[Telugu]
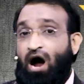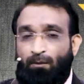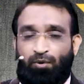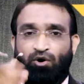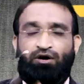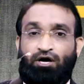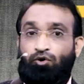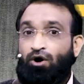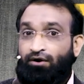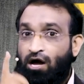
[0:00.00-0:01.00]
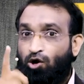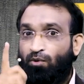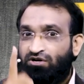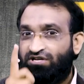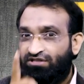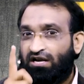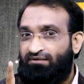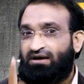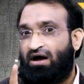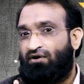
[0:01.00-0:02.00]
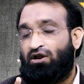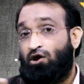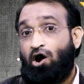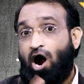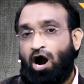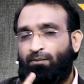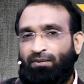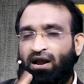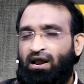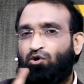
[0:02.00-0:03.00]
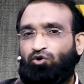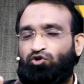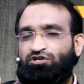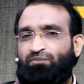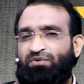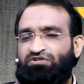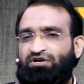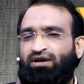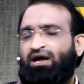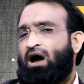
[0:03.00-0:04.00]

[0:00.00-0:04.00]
అప్పుడు కూడా అంటాడు నాకు మగ సంతానమే కావాలి ఆడపిల్ల నాకు వద్దు అని చెప్పేసి